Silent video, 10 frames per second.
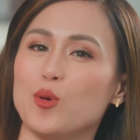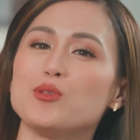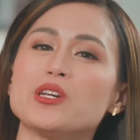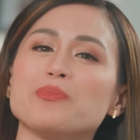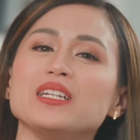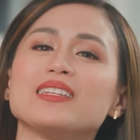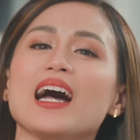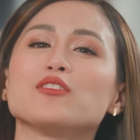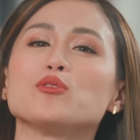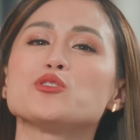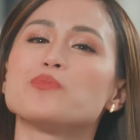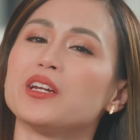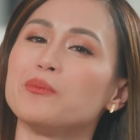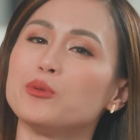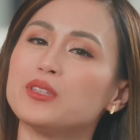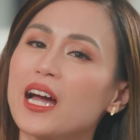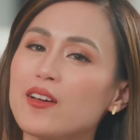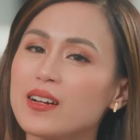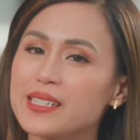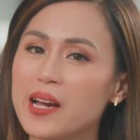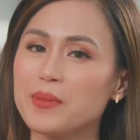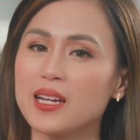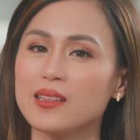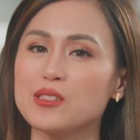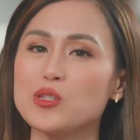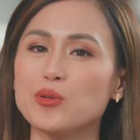Usaping tattoos pa rin po tayo. Kasama natin si